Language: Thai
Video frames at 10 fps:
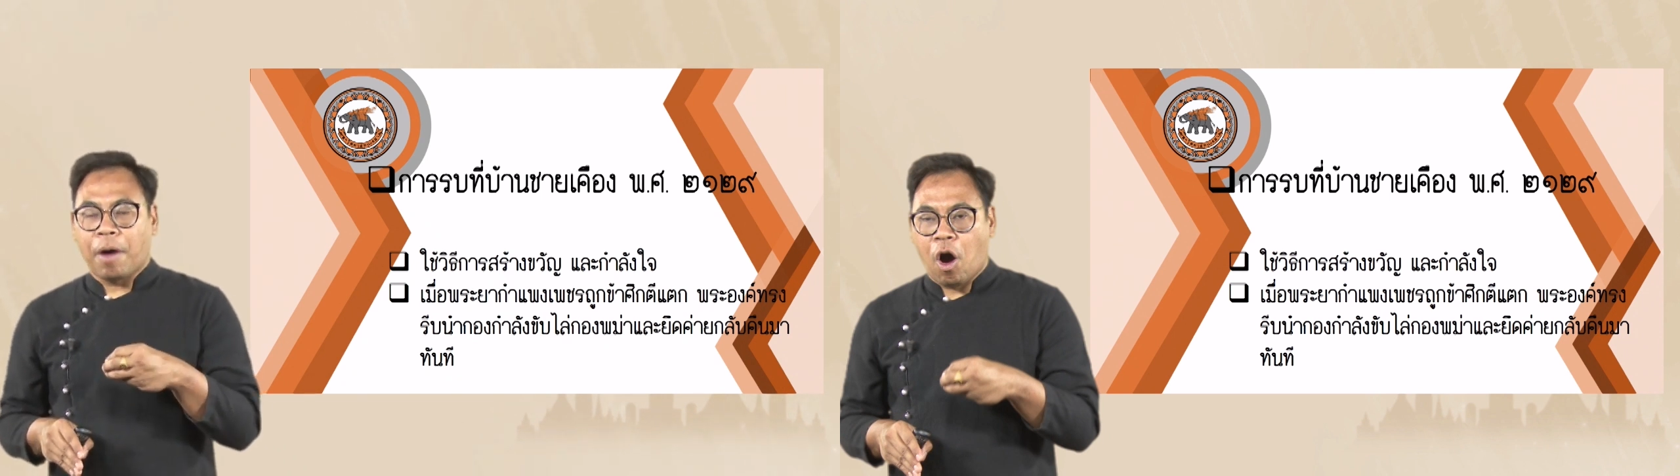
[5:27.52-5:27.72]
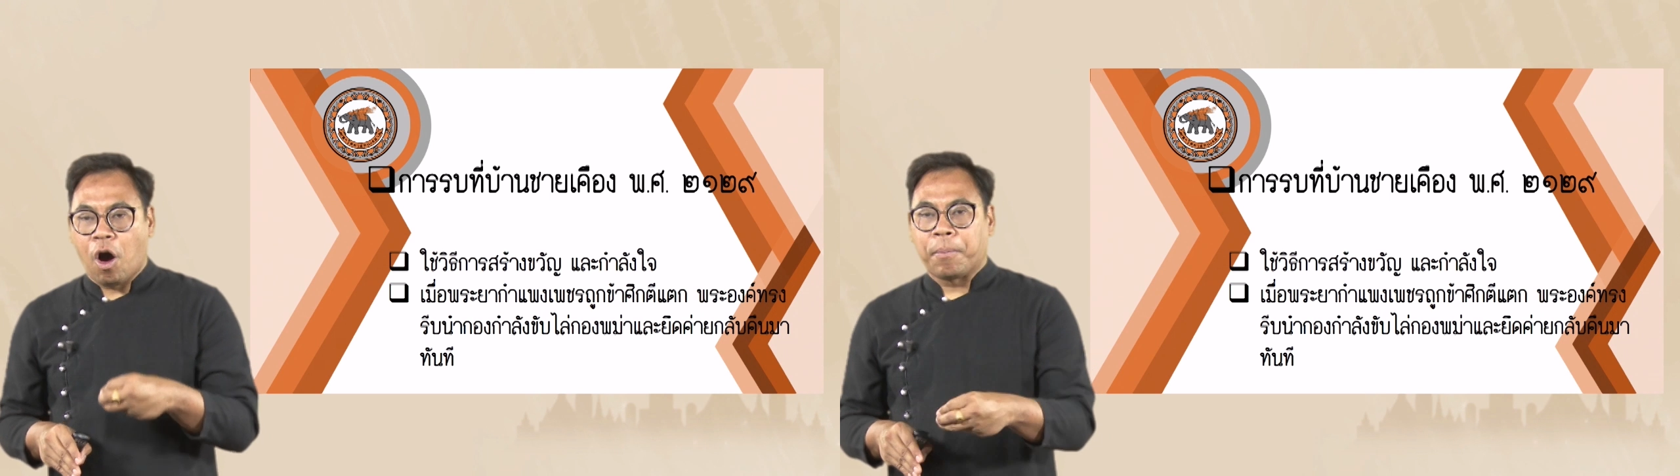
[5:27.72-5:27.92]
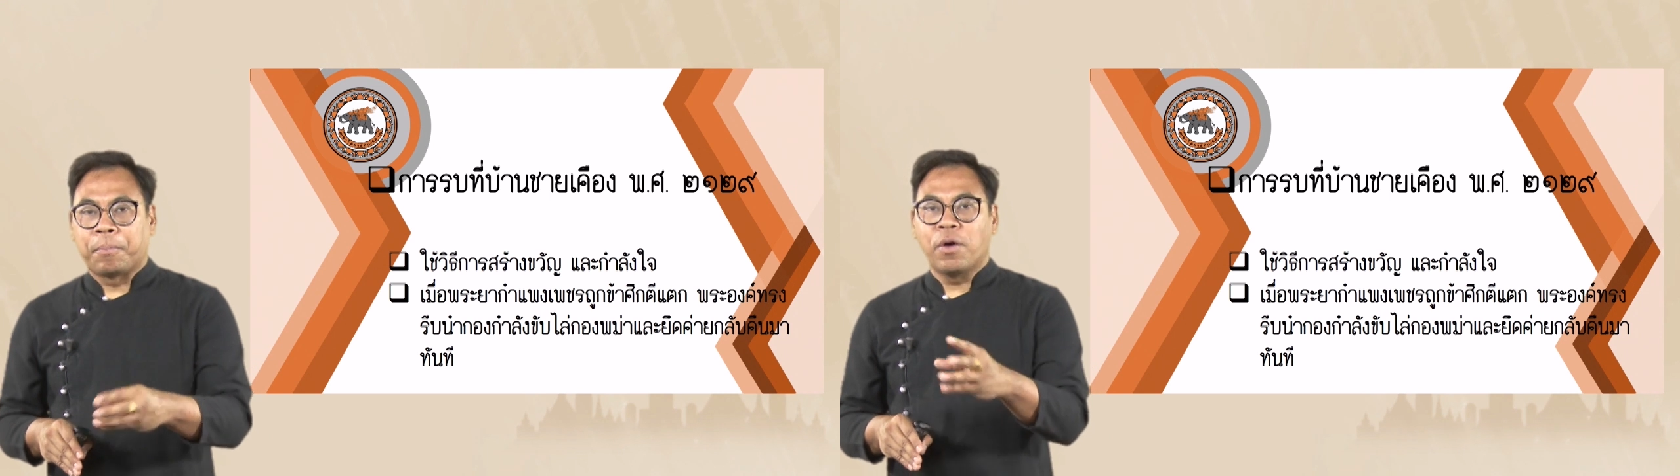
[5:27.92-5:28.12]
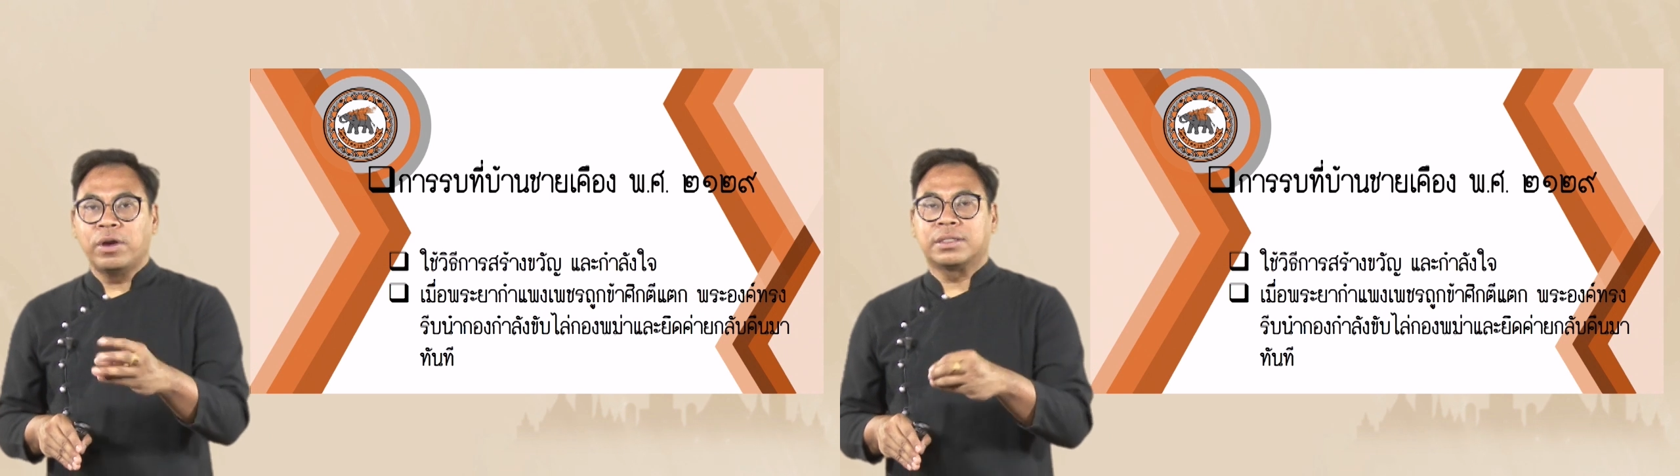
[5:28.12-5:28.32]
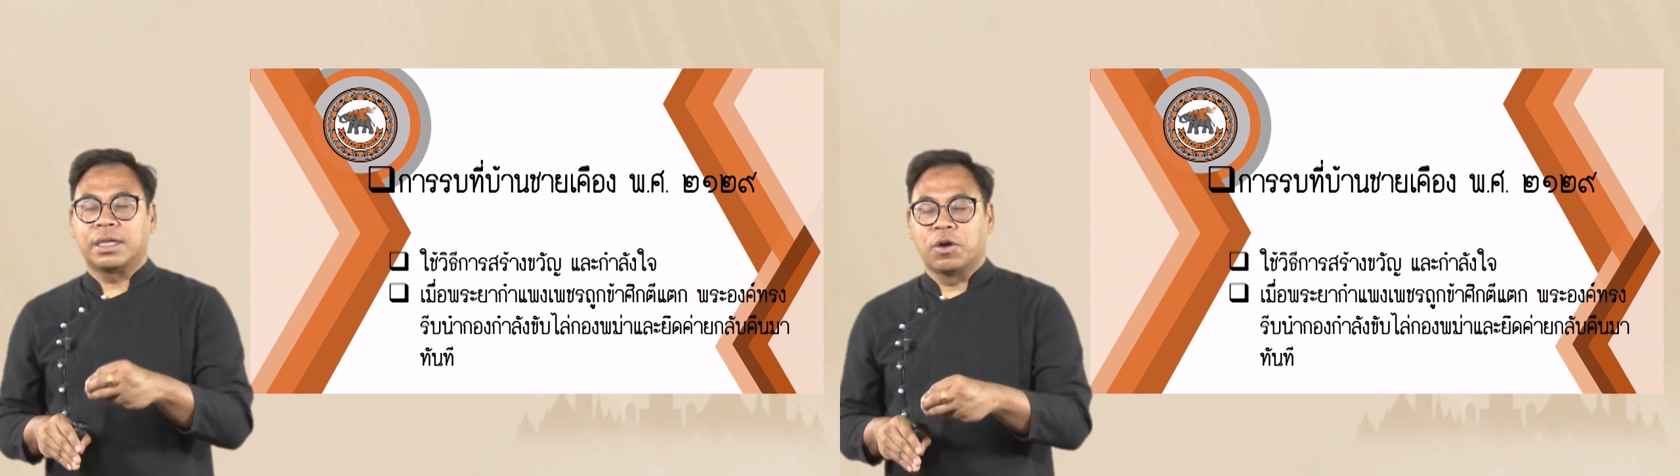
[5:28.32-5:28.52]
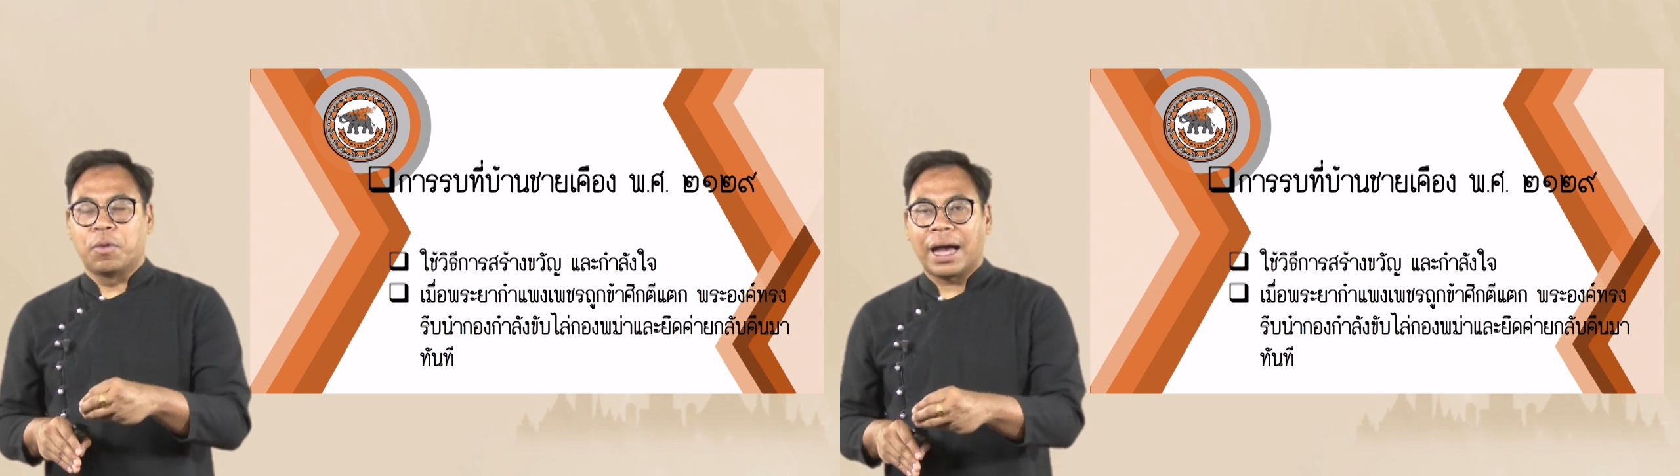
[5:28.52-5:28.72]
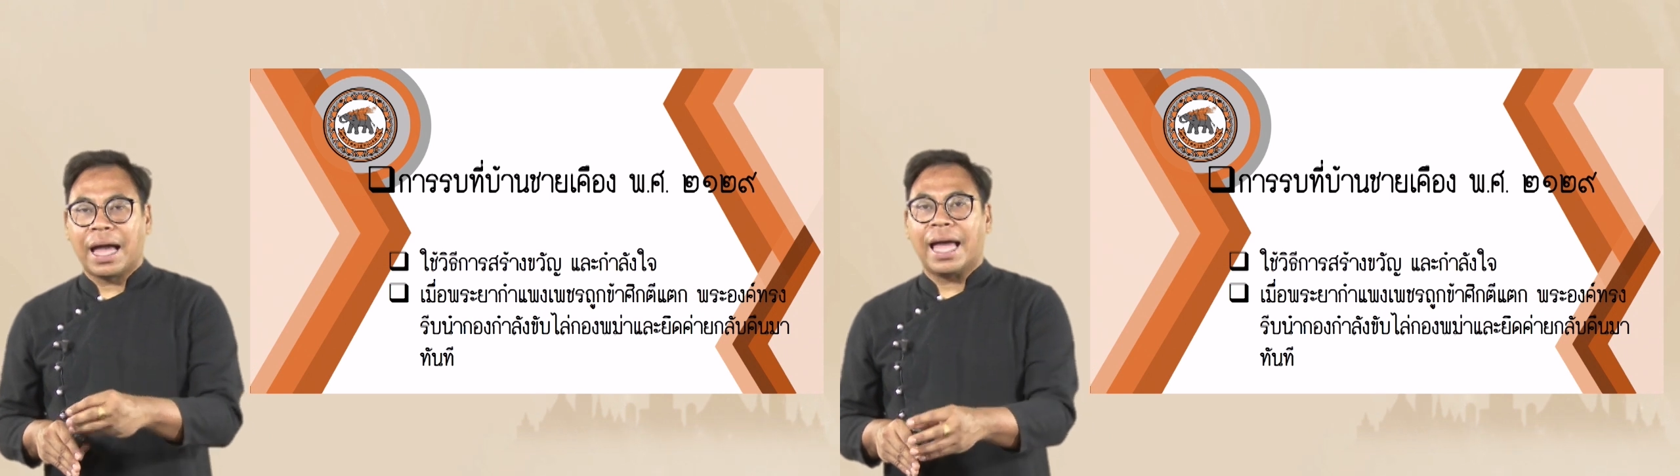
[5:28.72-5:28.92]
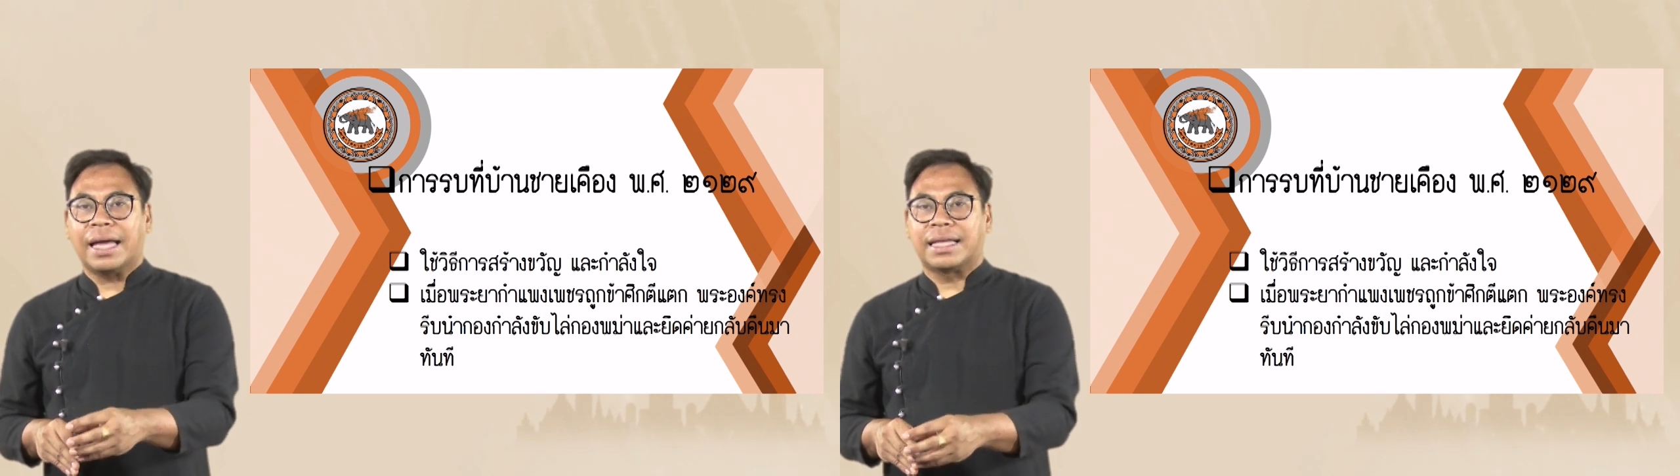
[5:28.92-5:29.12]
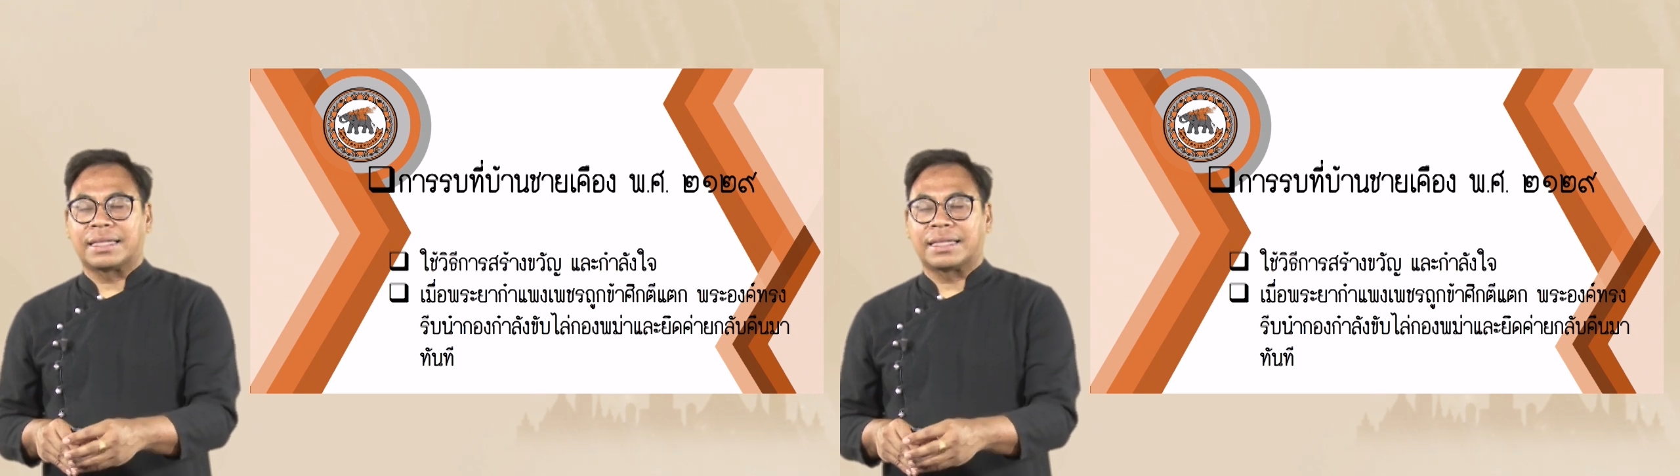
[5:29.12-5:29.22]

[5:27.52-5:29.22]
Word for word: ออกป้นสะดมค่าย